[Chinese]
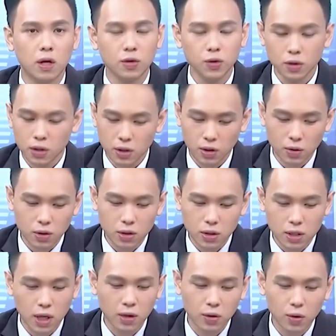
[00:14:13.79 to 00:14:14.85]
所以这个东西是
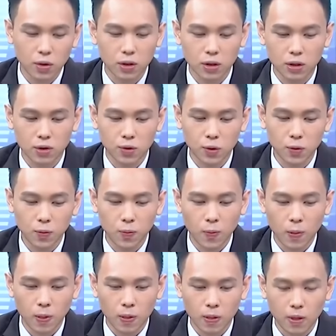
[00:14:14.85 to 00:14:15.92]
相对的，你说
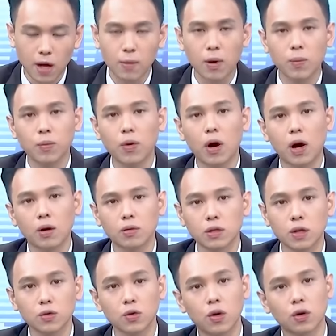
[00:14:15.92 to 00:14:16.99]
大盘不好，
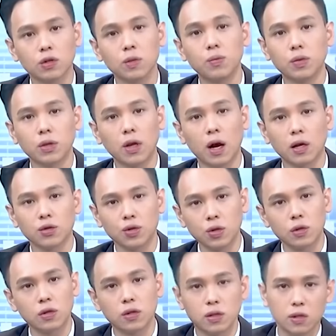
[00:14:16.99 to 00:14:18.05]
操作空间不大，
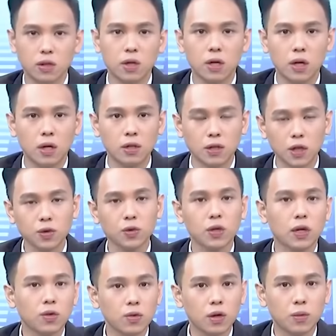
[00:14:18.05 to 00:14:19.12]
确实。操作
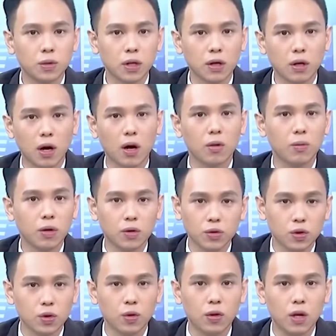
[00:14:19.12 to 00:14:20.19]
难度也比较高，没有
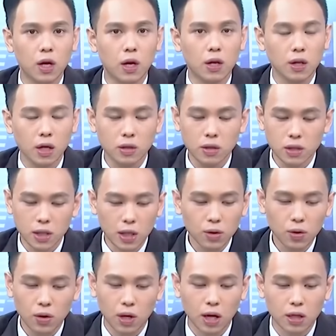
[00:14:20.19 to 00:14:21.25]
错。但是相
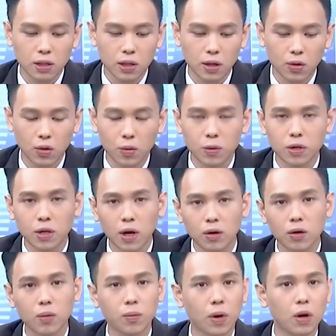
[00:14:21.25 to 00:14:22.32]
对来讲，我们
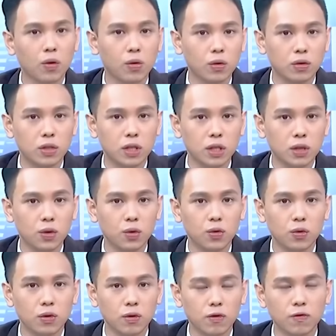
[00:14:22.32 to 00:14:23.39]
挑到标股的几
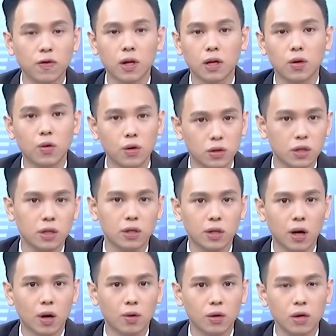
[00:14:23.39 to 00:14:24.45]
率反而会提
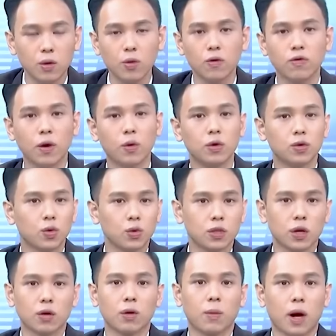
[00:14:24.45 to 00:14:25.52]
高，因为范围缩
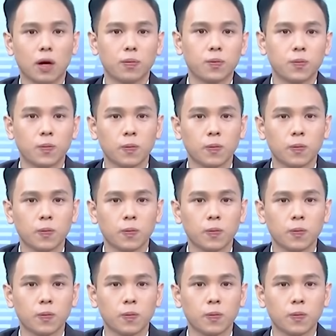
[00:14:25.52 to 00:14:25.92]
小了嘛。